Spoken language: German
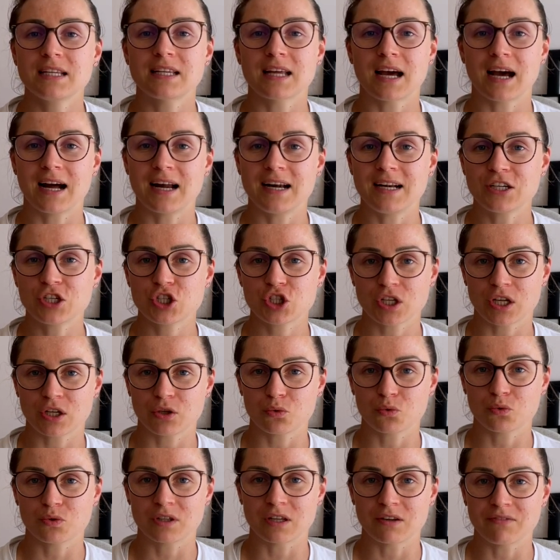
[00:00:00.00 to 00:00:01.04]
der Altstadt
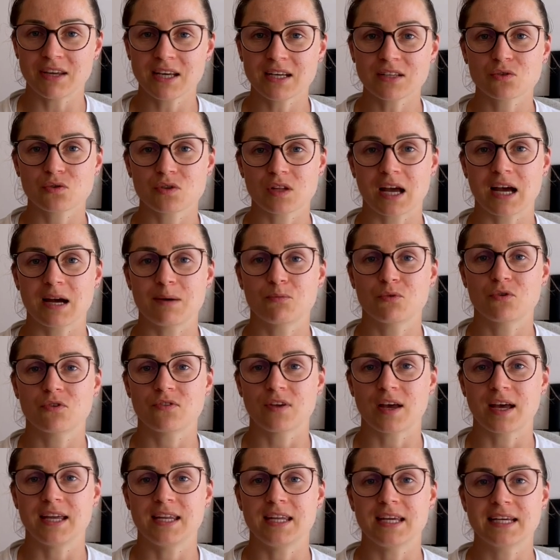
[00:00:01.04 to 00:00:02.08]
unterwegs und haben uns
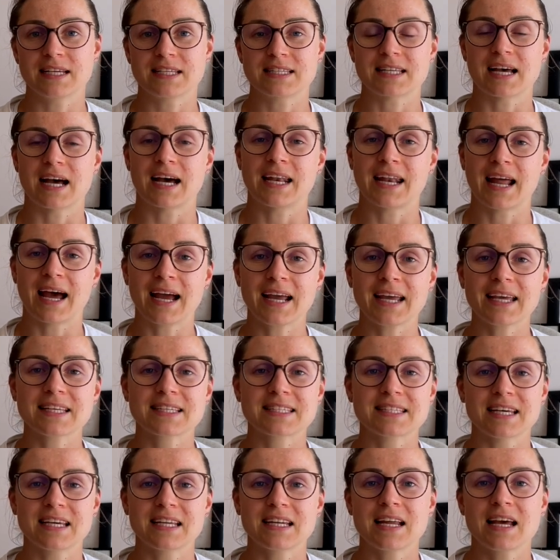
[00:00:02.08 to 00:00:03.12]
einige Sachen
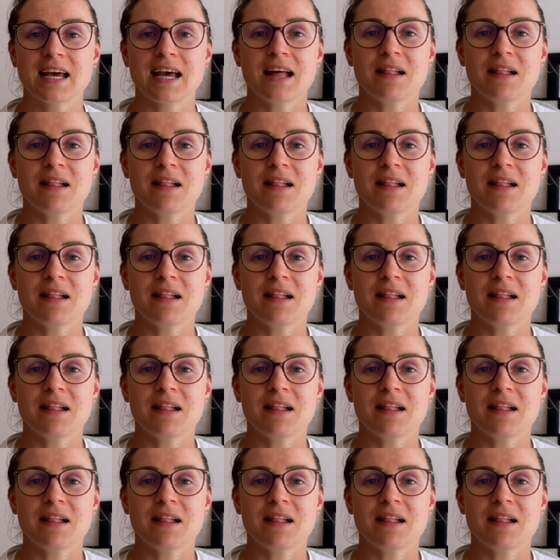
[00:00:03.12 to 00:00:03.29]
angesehen.